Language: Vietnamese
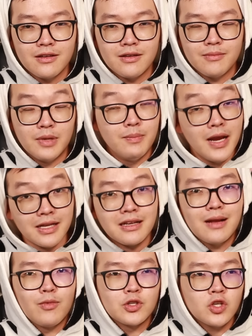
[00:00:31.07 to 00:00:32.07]
ờ, mình
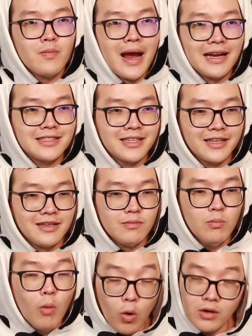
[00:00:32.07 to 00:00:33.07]
biết là một số bạn chỉ
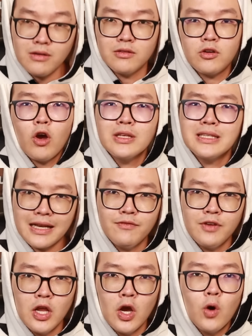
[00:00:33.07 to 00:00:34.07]
muốn coi nhanh
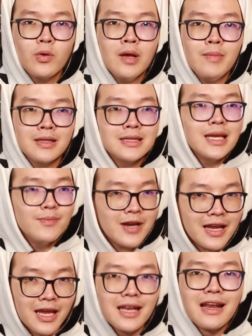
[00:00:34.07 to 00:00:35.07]
video để mà tìm
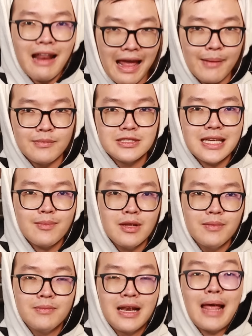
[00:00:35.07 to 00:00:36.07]
ra cách làm xem
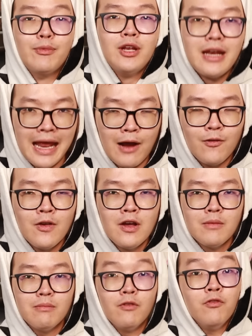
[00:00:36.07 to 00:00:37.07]
là làm như thế nào
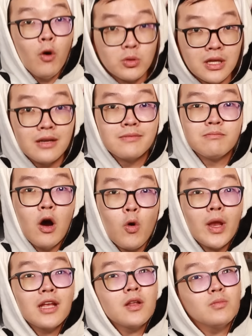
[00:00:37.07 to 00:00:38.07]
mà vô tình bỏ
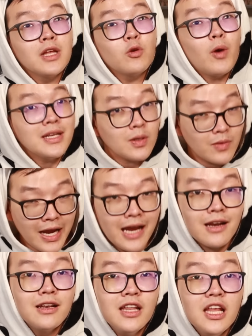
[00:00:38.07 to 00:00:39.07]
qua những thông tin quan trọng khác
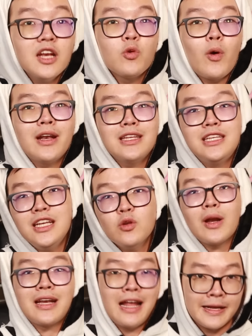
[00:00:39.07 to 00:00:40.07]
liên quan đến chiến
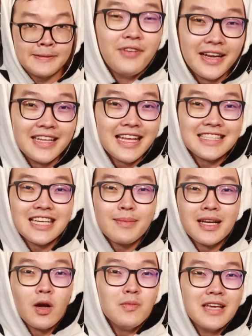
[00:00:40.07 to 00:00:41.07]
thuật này vậy thì tại sao các
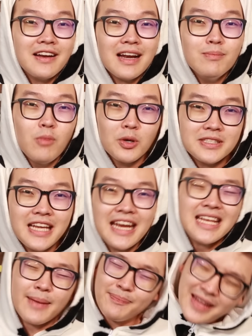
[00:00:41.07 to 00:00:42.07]
bạn không dành ra một giây
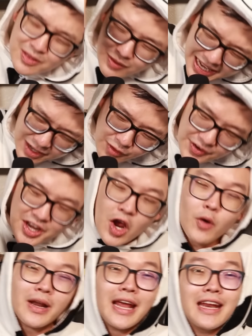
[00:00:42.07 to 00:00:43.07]
để dập nút like của
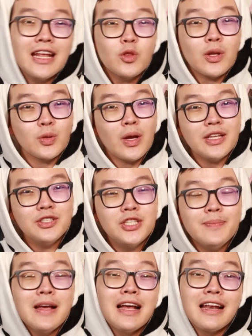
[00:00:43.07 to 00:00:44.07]
video này để thuật toán
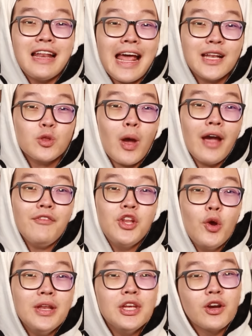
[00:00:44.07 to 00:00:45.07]
youtube lan tỏa
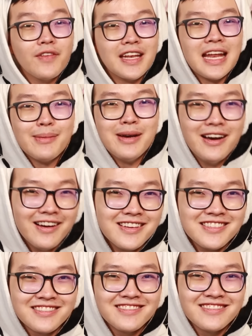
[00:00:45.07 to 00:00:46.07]
video đến nhiều người việt nam
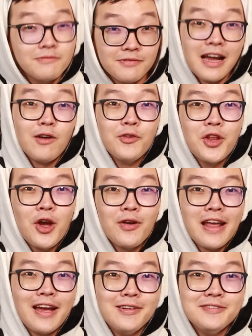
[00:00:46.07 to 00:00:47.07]
hơn vào video
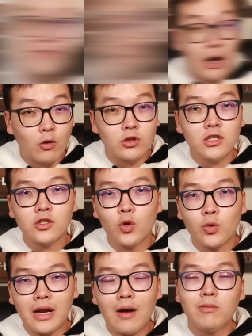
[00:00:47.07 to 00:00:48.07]
nào đầu tư
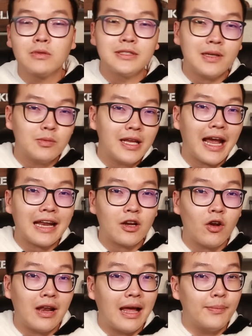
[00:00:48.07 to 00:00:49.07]
thụ động trong tiếng Anh
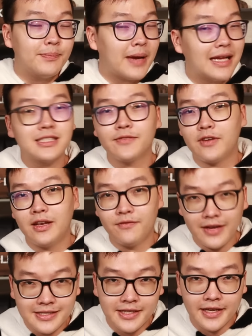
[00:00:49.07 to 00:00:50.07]
gọi là passive
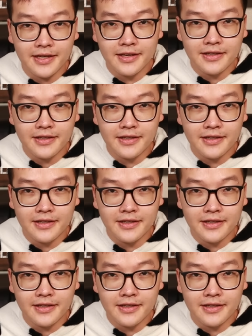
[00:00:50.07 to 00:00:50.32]
investing